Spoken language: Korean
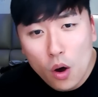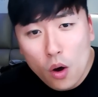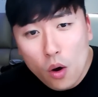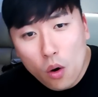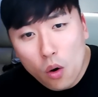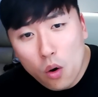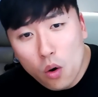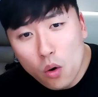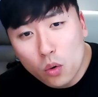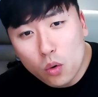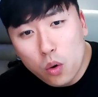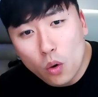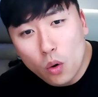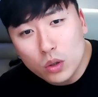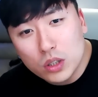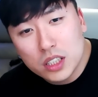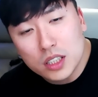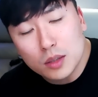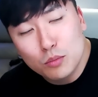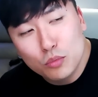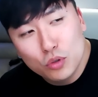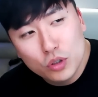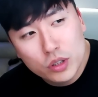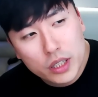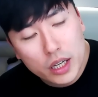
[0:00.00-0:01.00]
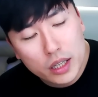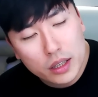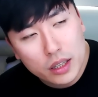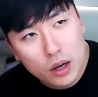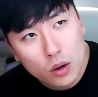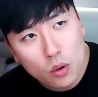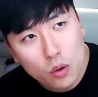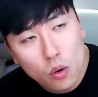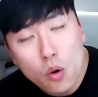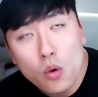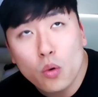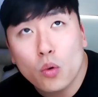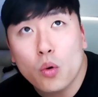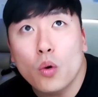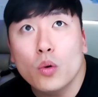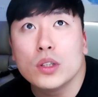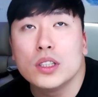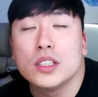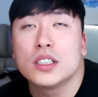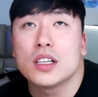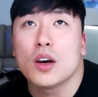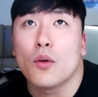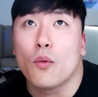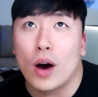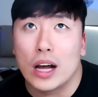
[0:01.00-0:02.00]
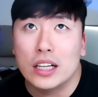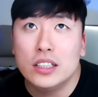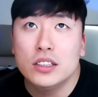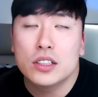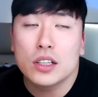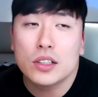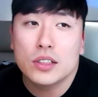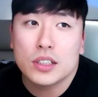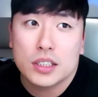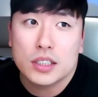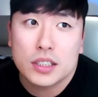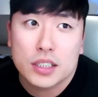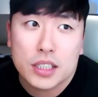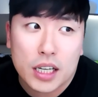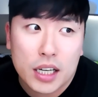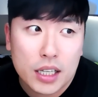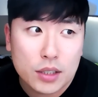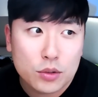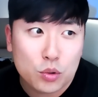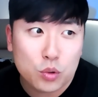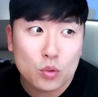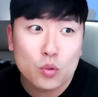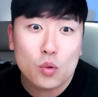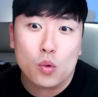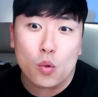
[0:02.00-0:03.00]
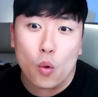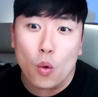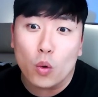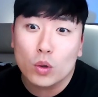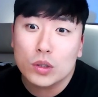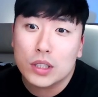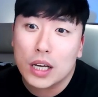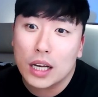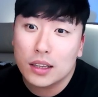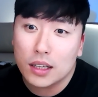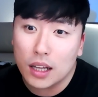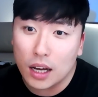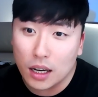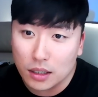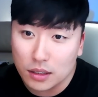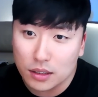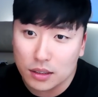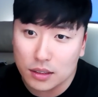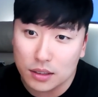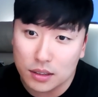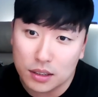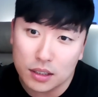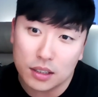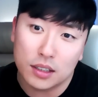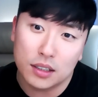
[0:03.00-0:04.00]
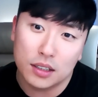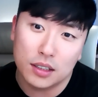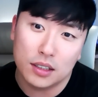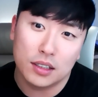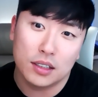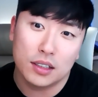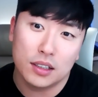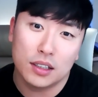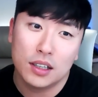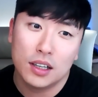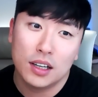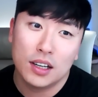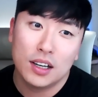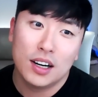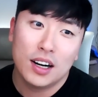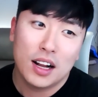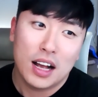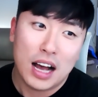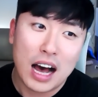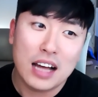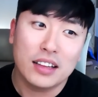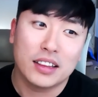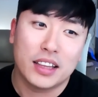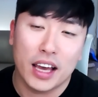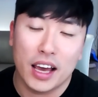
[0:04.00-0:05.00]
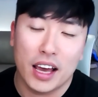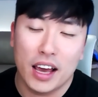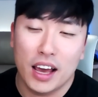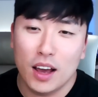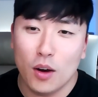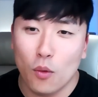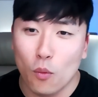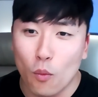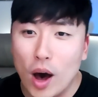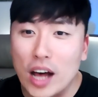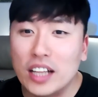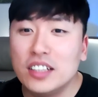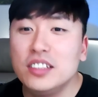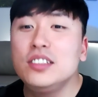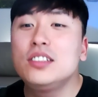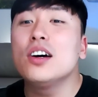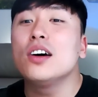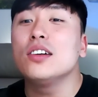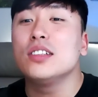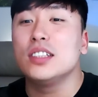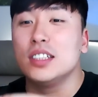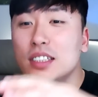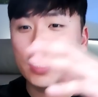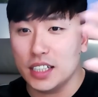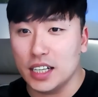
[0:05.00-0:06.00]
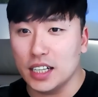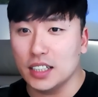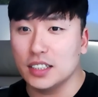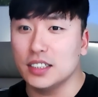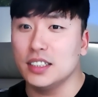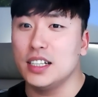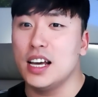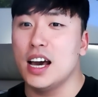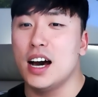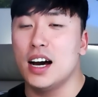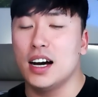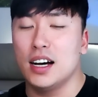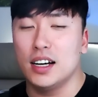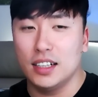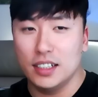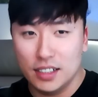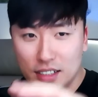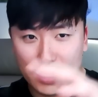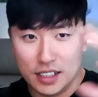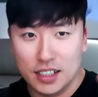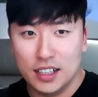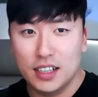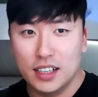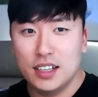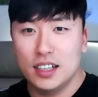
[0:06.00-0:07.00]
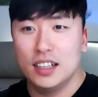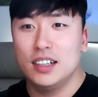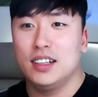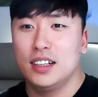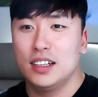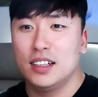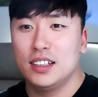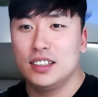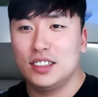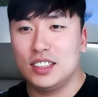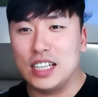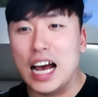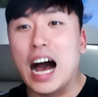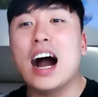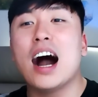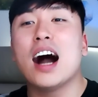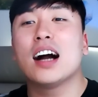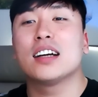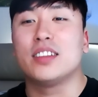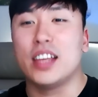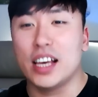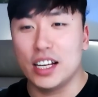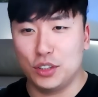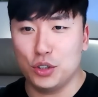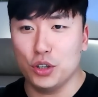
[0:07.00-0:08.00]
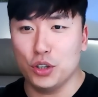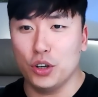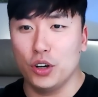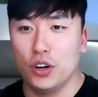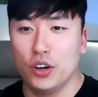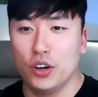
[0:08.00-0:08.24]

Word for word: 홍콩 지금 문제 있나요? 홍콩은 이제 완전 이제 중국 공산당들한테 완전 이제 그냥 장악됐죠.